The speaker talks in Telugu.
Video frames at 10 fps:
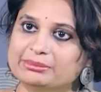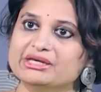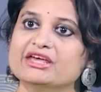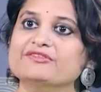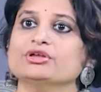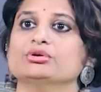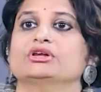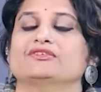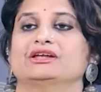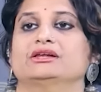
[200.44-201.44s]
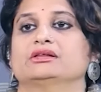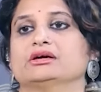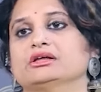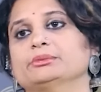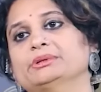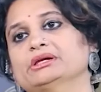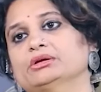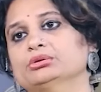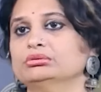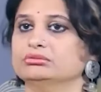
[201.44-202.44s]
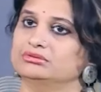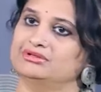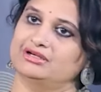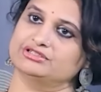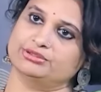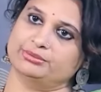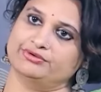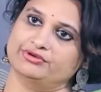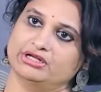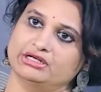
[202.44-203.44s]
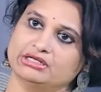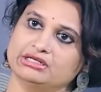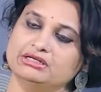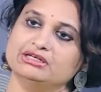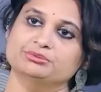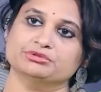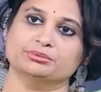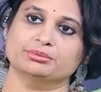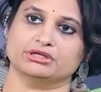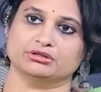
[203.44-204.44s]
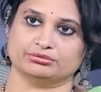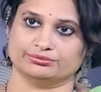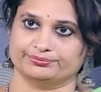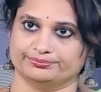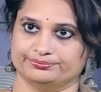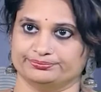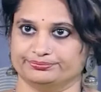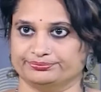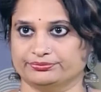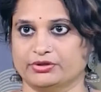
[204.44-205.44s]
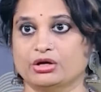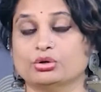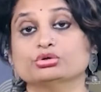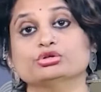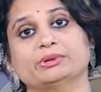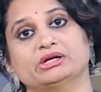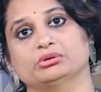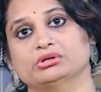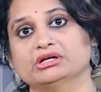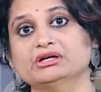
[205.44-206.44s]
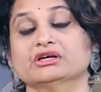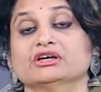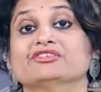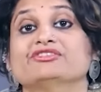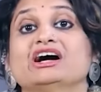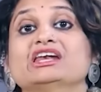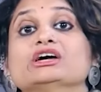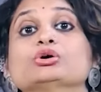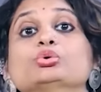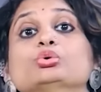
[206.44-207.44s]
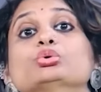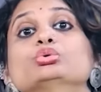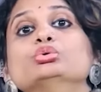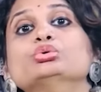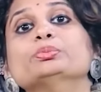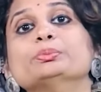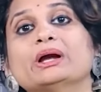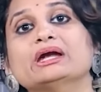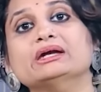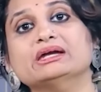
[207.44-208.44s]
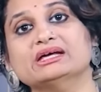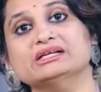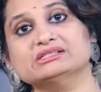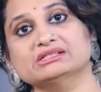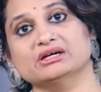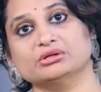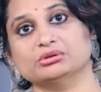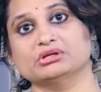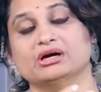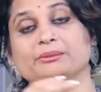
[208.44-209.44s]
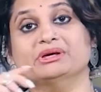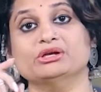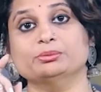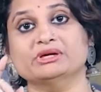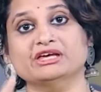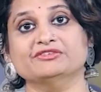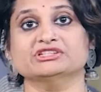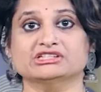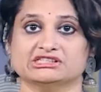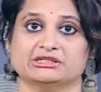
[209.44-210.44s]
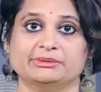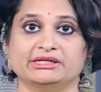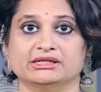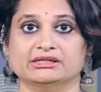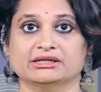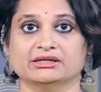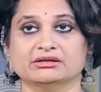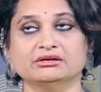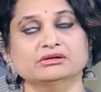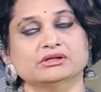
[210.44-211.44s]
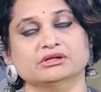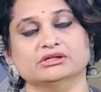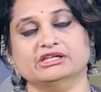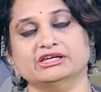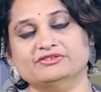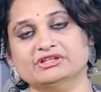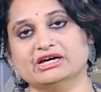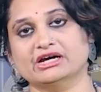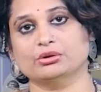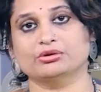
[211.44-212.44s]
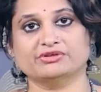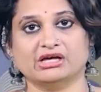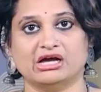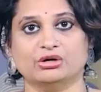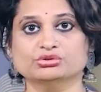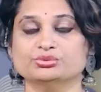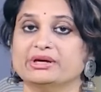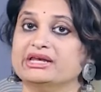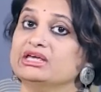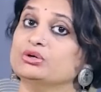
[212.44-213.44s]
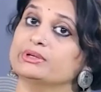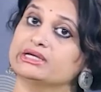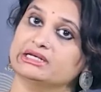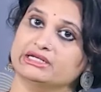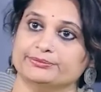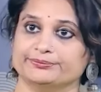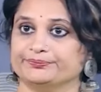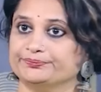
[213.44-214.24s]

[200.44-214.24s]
ఈ బిహేవియర్ ఉన్న వాళ్ళ దగ్గర పిల్లలు నాశనం అవ్వడానికి నిమిషం పట్టదు గుర్తుపెట్టుకోండి వాళ్ళ గొంతు పట్టేసినట్టుగా మీరు బిహేవ్ చేస్తే బిడ్డల దగ్గర దే విల్ గెట్ అవుట్ ఆఫ్ ద హౌస్ వెరీ క్విక్లీ